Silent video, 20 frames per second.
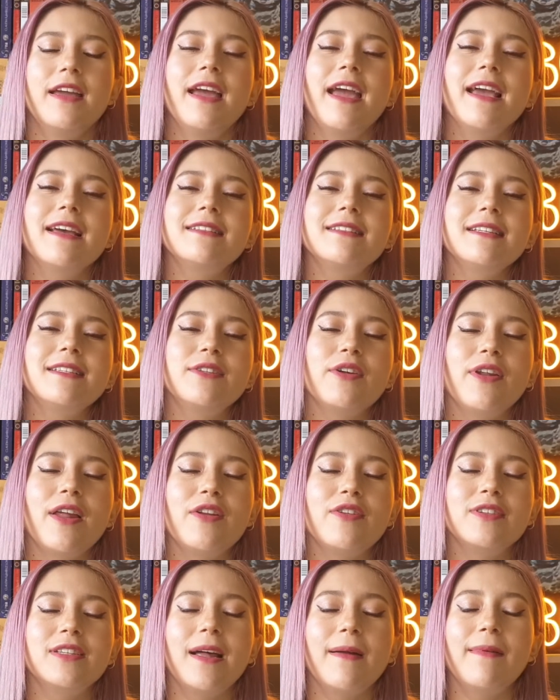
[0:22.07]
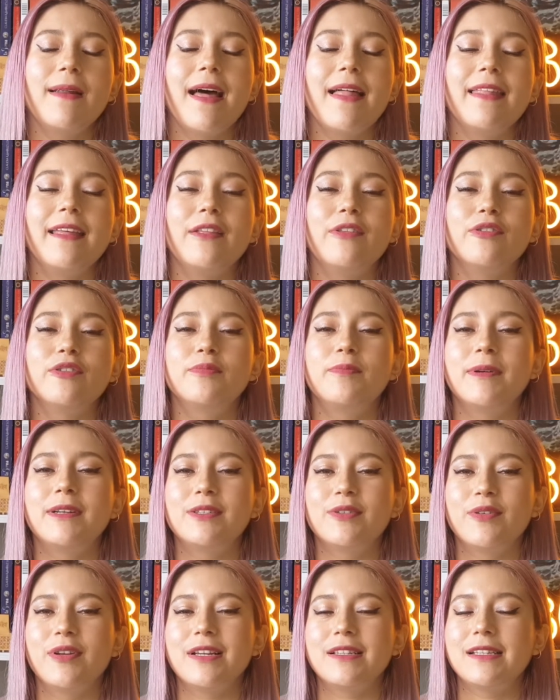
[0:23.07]
Esta historia nos habla de dos
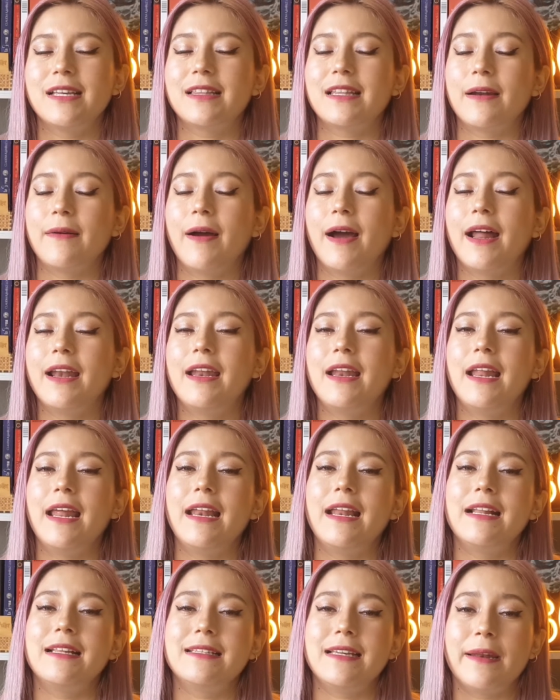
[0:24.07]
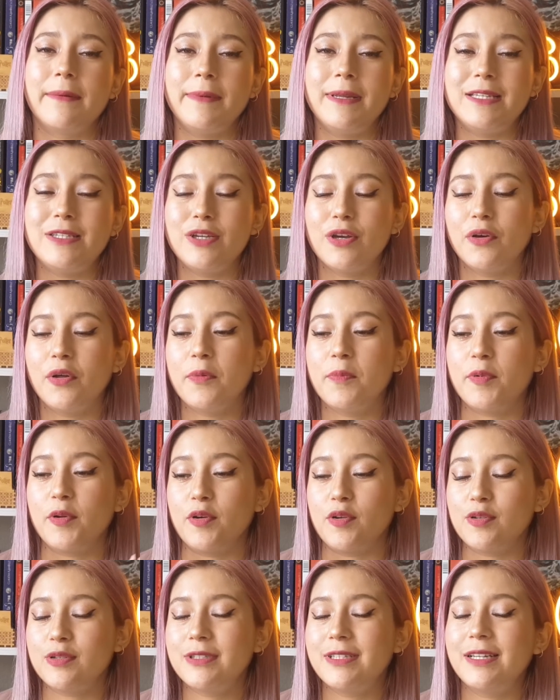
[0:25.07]
personas que trabajan en el servicio de
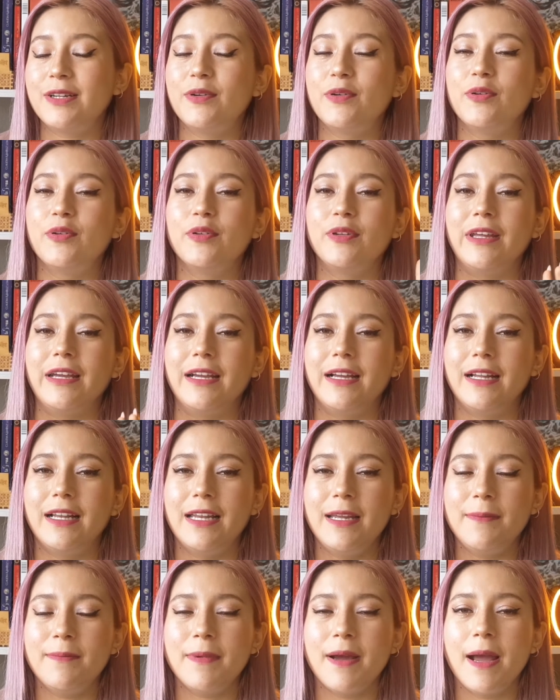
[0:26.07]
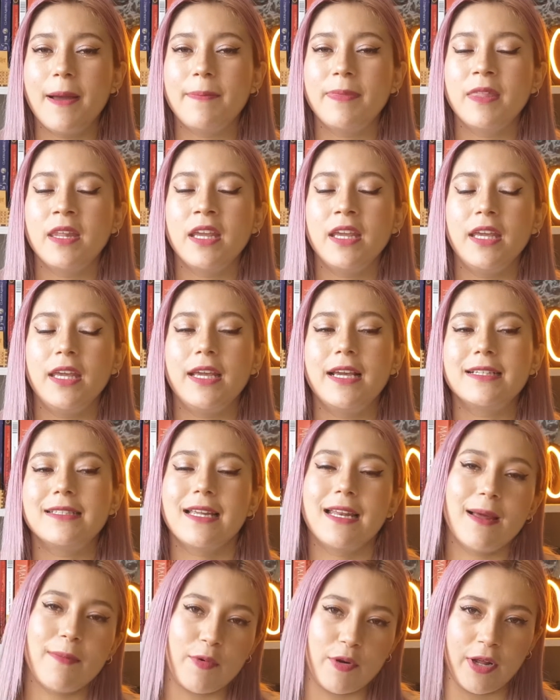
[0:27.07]
pronóstico de clima y que
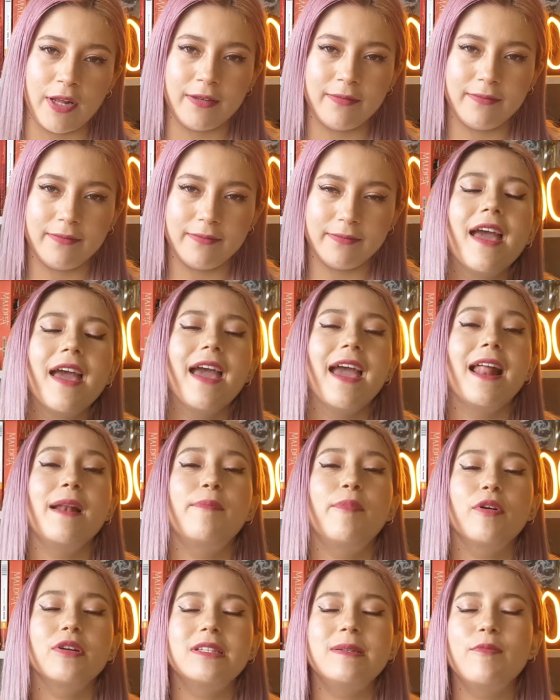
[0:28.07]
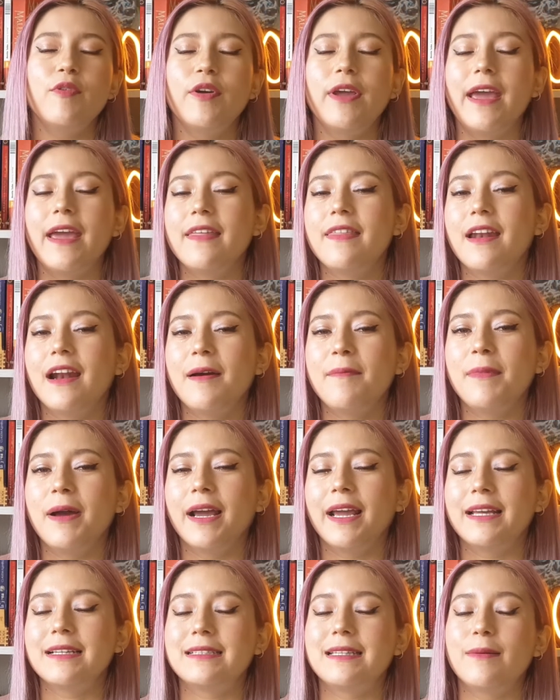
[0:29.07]
se enamoran. El próximo
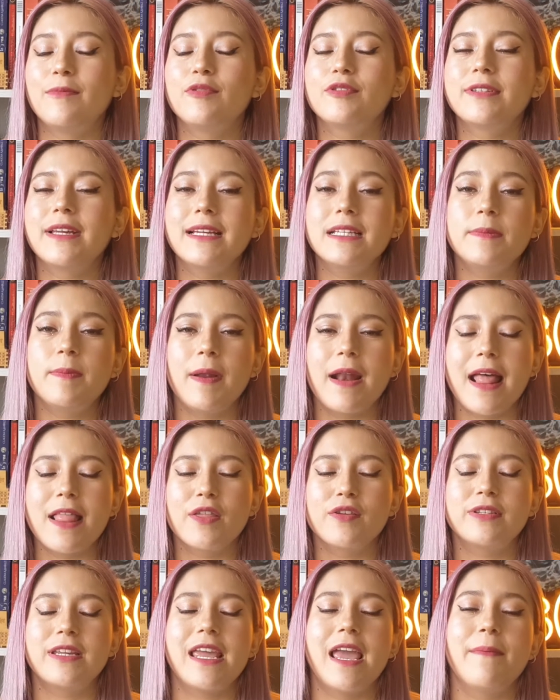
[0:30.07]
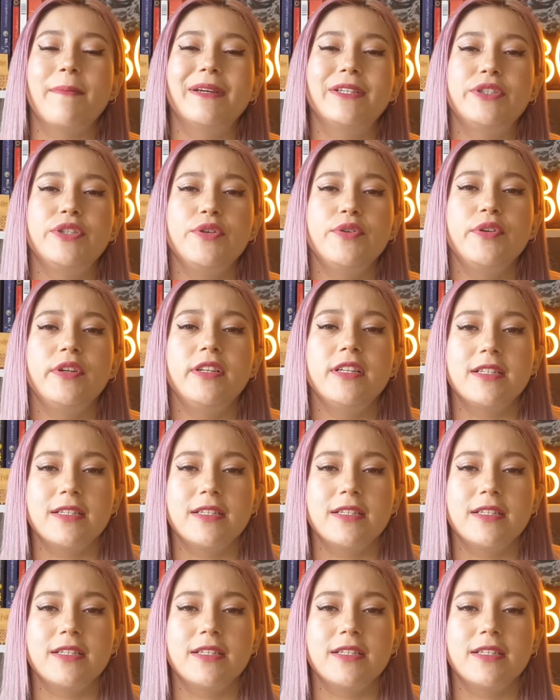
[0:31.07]
K-drama que estamos esperando se llama Shooting